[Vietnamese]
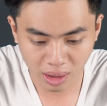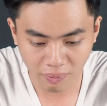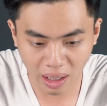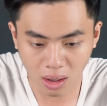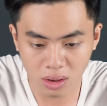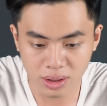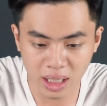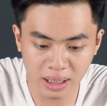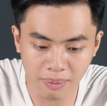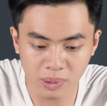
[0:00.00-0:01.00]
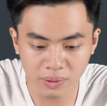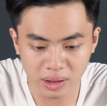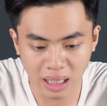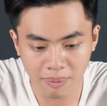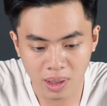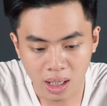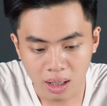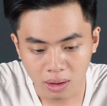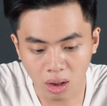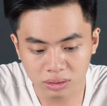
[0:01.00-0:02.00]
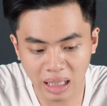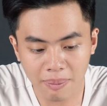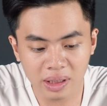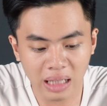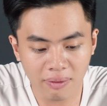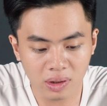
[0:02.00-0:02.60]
và còn trên 50 phần trăm còn 88%